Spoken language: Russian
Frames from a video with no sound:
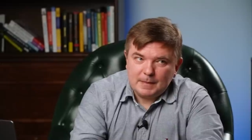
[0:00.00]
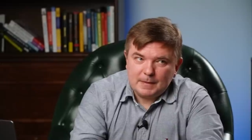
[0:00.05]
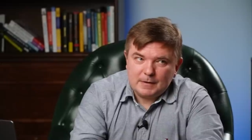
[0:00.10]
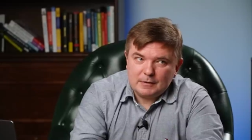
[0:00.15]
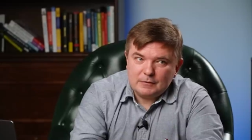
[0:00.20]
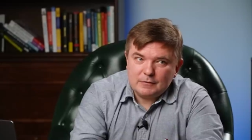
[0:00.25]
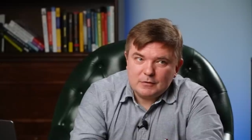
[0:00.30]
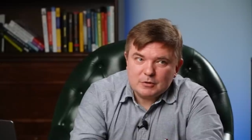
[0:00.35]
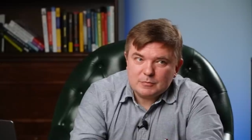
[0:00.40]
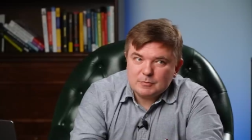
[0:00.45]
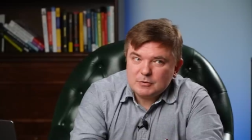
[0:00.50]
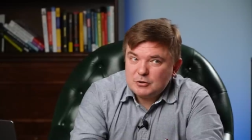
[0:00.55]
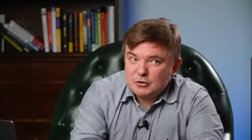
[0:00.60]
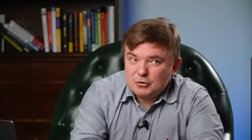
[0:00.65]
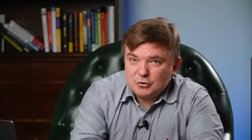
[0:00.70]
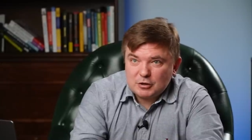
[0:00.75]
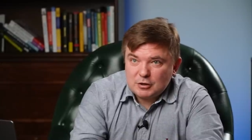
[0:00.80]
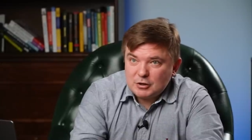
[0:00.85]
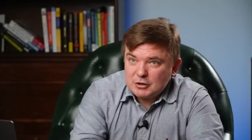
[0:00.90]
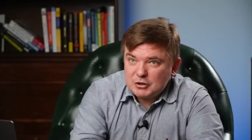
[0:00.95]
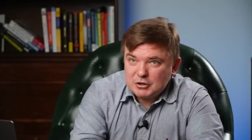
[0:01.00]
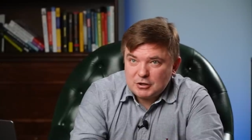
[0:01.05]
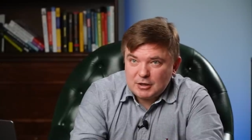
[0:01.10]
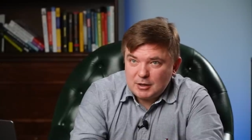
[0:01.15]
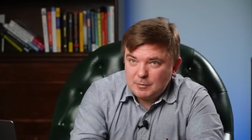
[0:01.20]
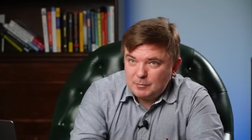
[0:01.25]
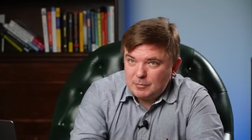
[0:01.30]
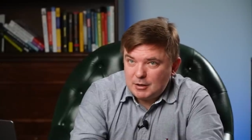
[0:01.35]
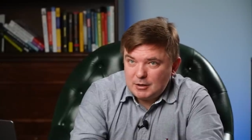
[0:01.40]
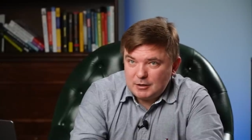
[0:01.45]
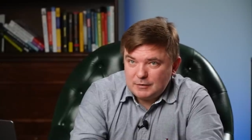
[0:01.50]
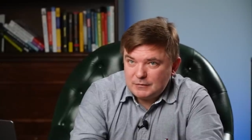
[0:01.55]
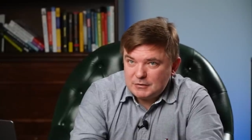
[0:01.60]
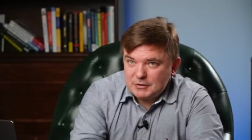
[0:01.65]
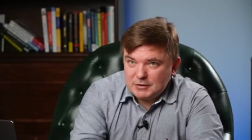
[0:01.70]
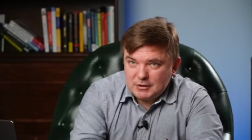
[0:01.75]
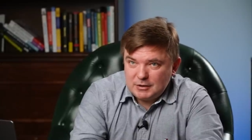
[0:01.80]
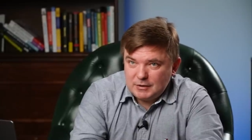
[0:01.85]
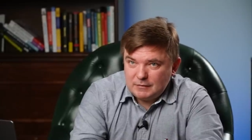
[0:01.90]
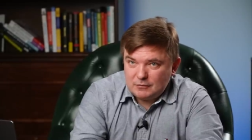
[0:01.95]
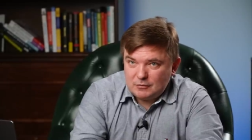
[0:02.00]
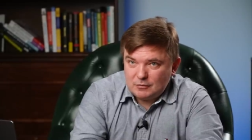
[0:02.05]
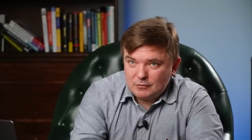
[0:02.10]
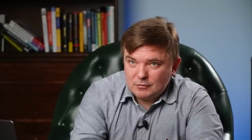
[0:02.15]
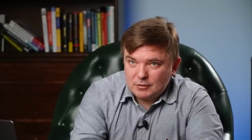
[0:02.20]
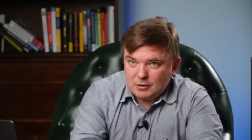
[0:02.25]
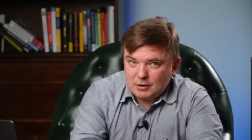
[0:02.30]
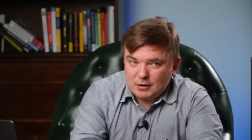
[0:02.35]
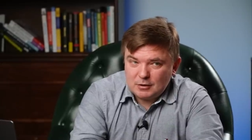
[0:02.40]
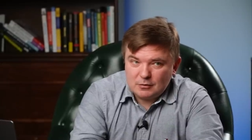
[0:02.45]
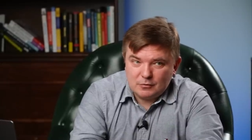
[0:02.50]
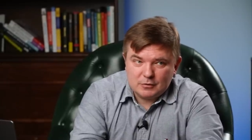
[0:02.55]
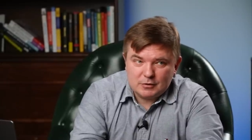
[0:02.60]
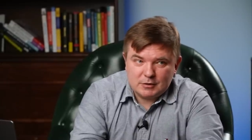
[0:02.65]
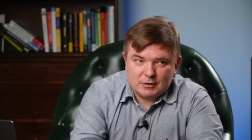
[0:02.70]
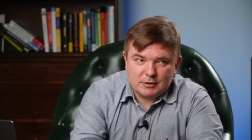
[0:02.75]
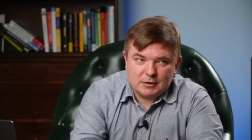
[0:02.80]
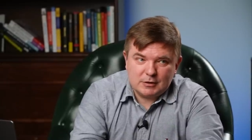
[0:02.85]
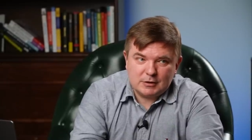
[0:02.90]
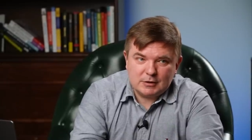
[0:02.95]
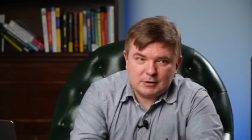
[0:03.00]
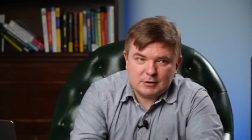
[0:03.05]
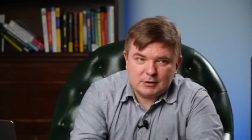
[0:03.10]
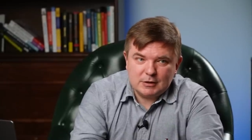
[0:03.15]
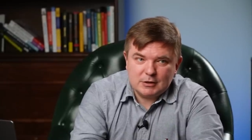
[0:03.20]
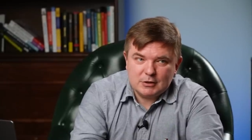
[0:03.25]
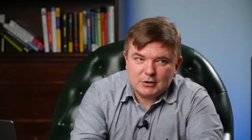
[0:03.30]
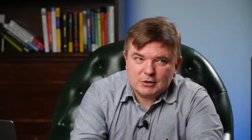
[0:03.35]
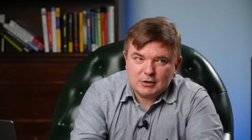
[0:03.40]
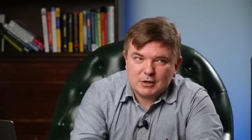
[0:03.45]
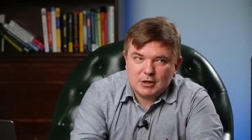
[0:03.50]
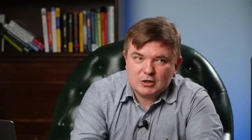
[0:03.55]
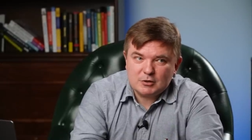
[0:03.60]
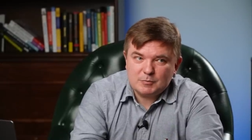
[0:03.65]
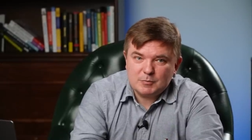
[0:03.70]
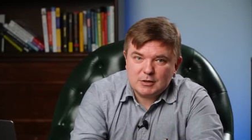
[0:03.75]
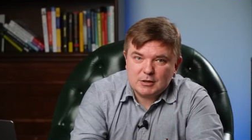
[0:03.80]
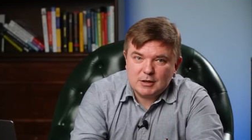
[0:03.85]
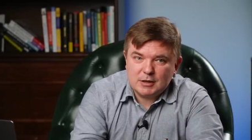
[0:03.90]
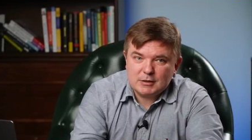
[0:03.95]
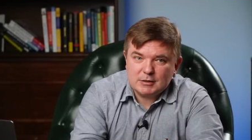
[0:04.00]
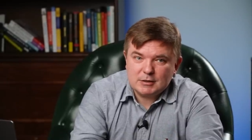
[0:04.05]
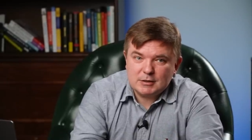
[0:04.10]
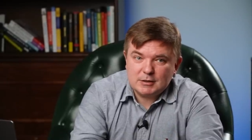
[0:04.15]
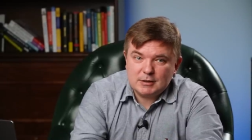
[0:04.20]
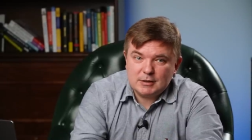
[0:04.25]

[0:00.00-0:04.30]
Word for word: Недвижимость что-то начинает падать в цене вдруг, да, то есть ты начинаешь метаться, и